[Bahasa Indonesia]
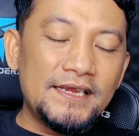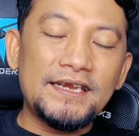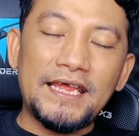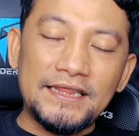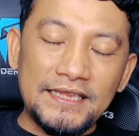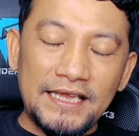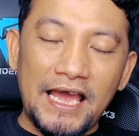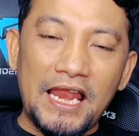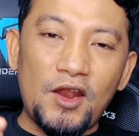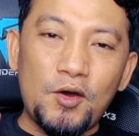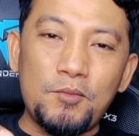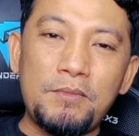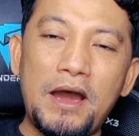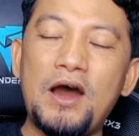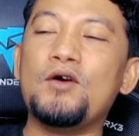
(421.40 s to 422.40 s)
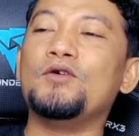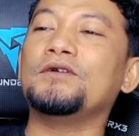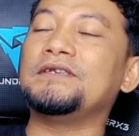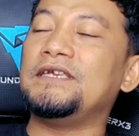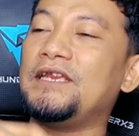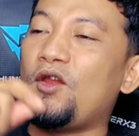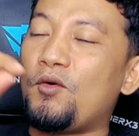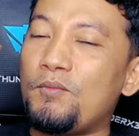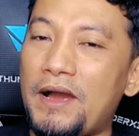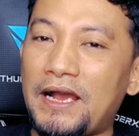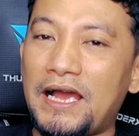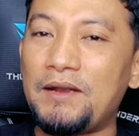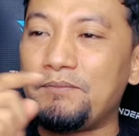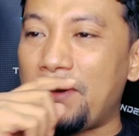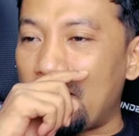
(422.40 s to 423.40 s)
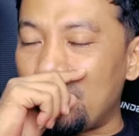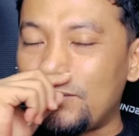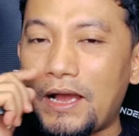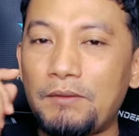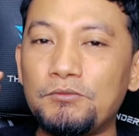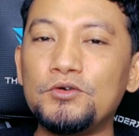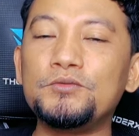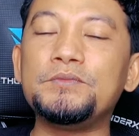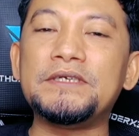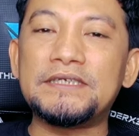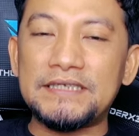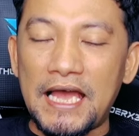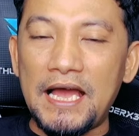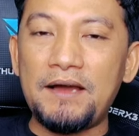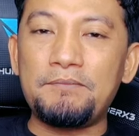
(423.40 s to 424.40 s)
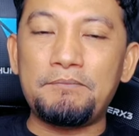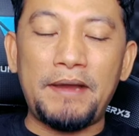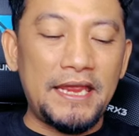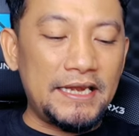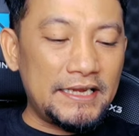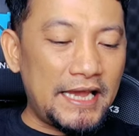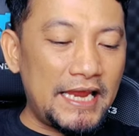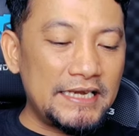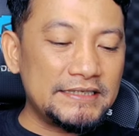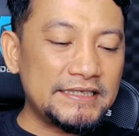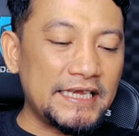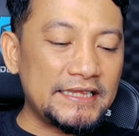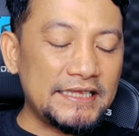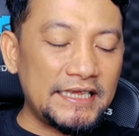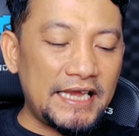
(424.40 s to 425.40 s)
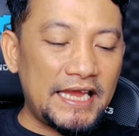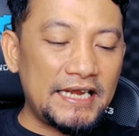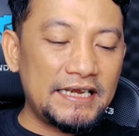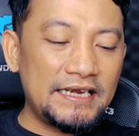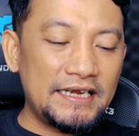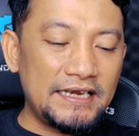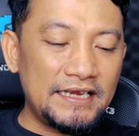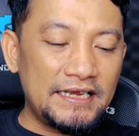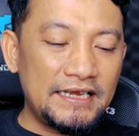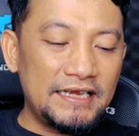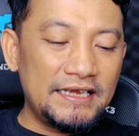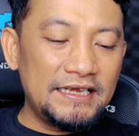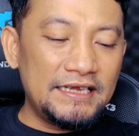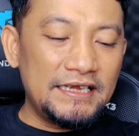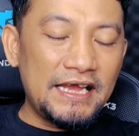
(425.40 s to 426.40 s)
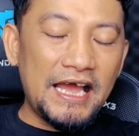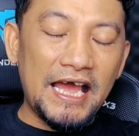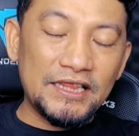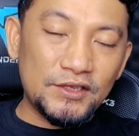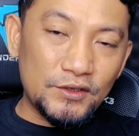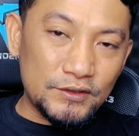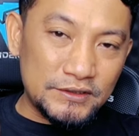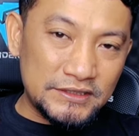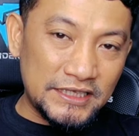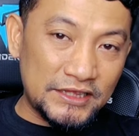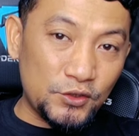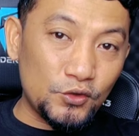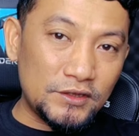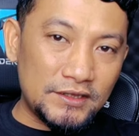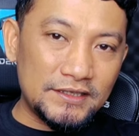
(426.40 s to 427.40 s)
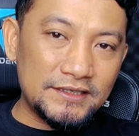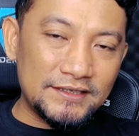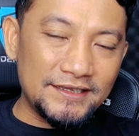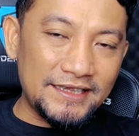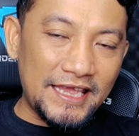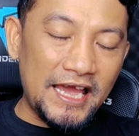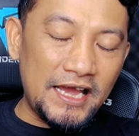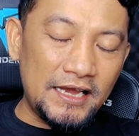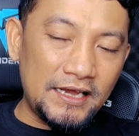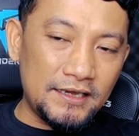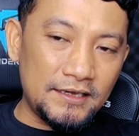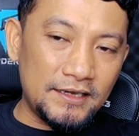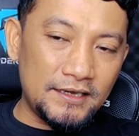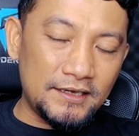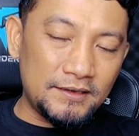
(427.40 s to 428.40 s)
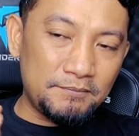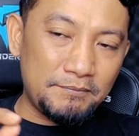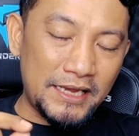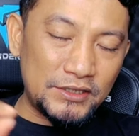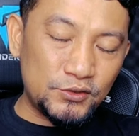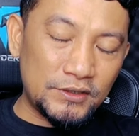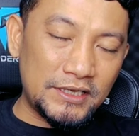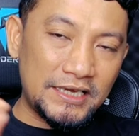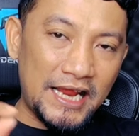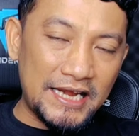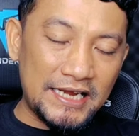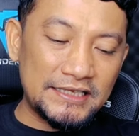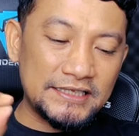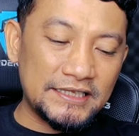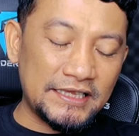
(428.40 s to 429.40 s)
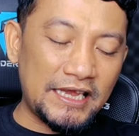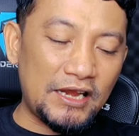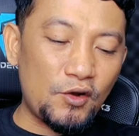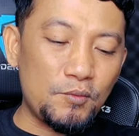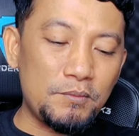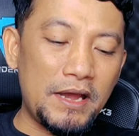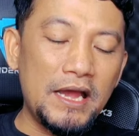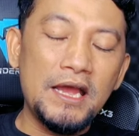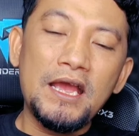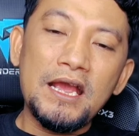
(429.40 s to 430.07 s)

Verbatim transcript: Nanti kalau mau dilombakan baru kamu bisa mainkan settingan atau setut ya eh, masuk ke ranah settingan lomba.